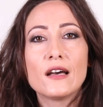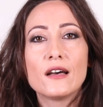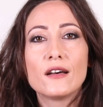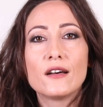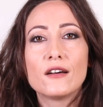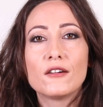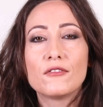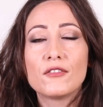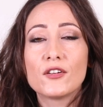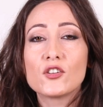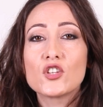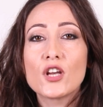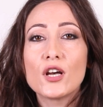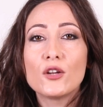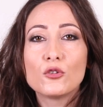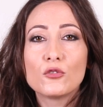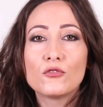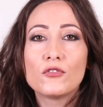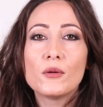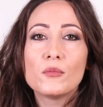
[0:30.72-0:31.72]
آه، فشهر
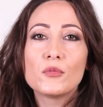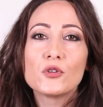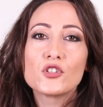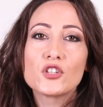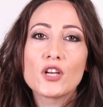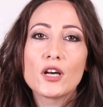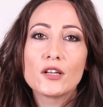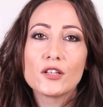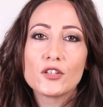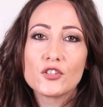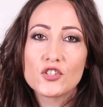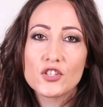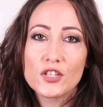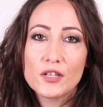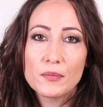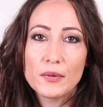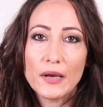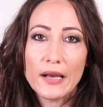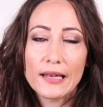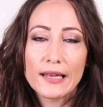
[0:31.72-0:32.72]
نوفمبر شهر
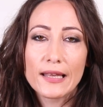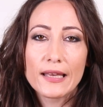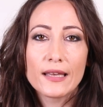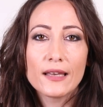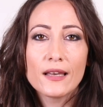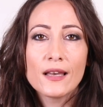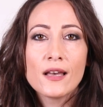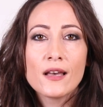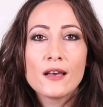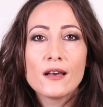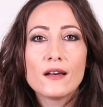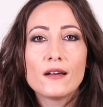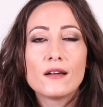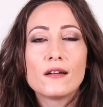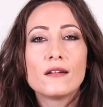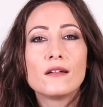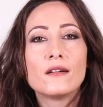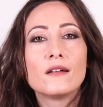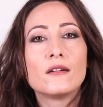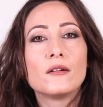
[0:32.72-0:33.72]
ايجابي عليه
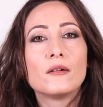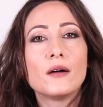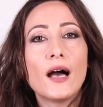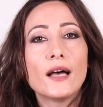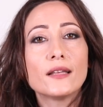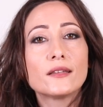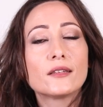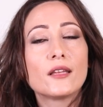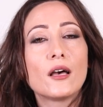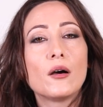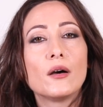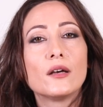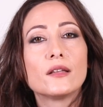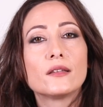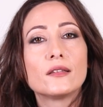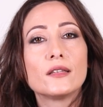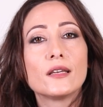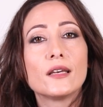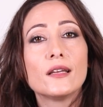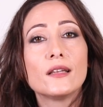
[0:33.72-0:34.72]
آه، حتى
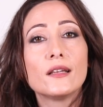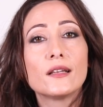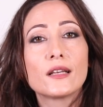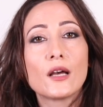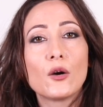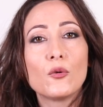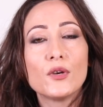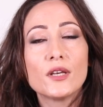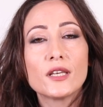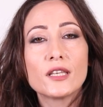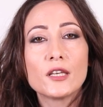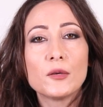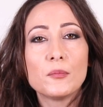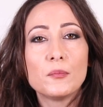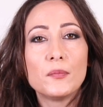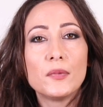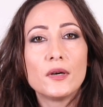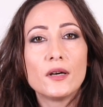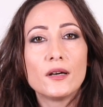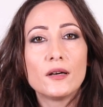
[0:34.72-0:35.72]
انتقال
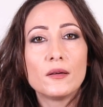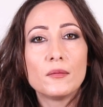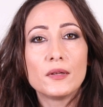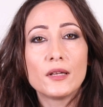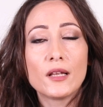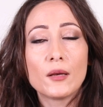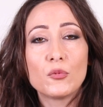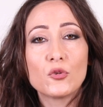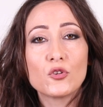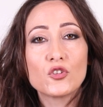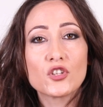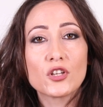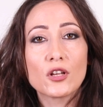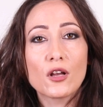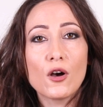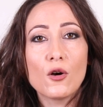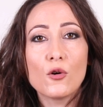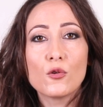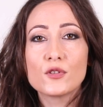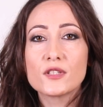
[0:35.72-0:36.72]
الكواكب آه، لبرج
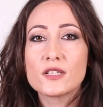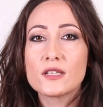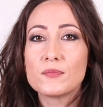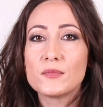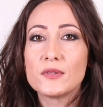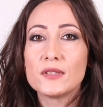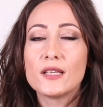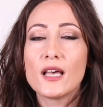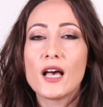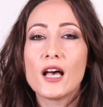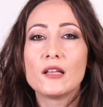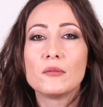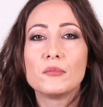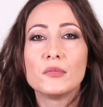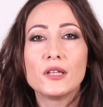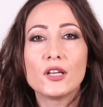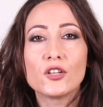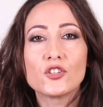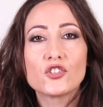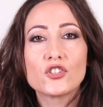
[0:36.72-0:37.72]
القوس ابتداء
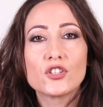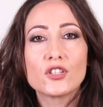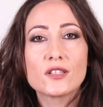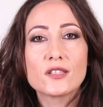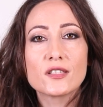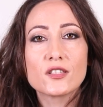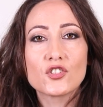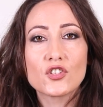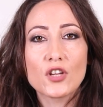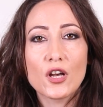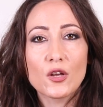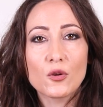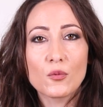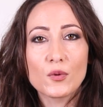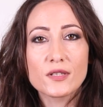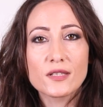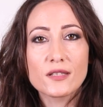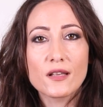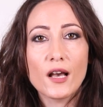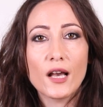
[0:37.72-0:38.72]
من 20 شهر
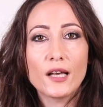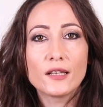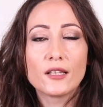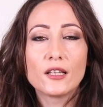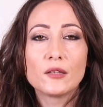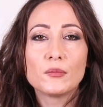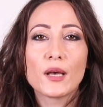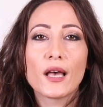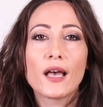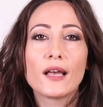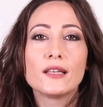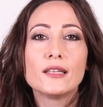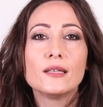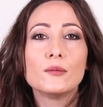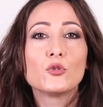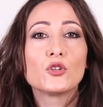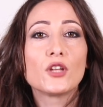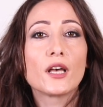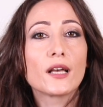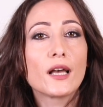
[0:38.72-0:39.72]
وصاعدا بخليه
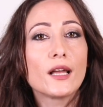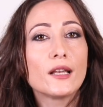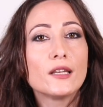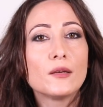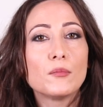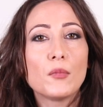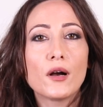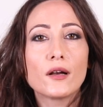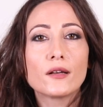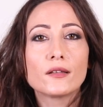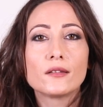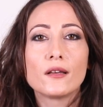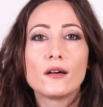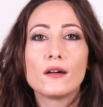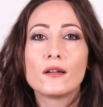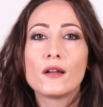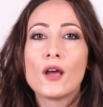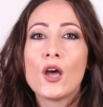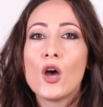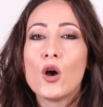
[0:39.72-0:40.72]
متكلم
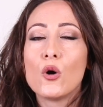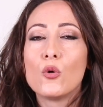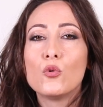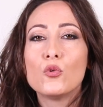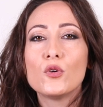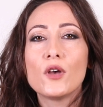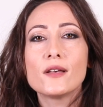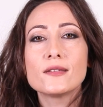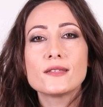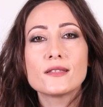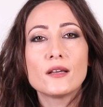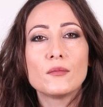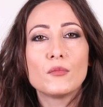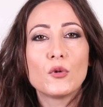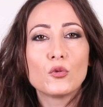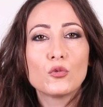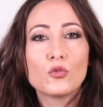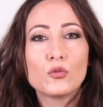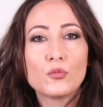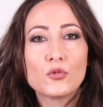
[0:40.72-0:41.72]
اكثر وهو اصلا
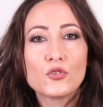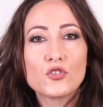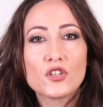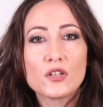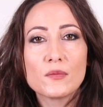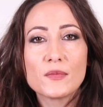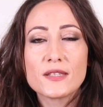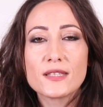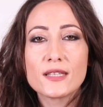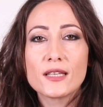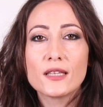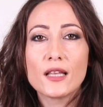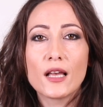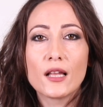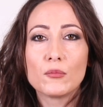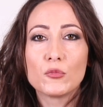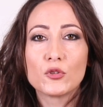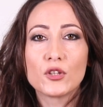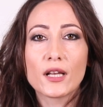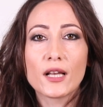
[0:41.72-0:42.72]
مولود برج الميزان
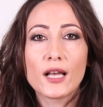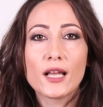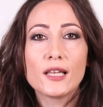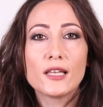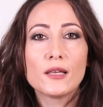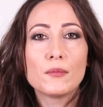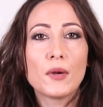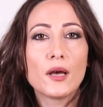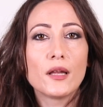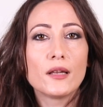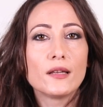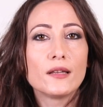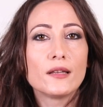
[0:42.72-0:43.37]
المتكلم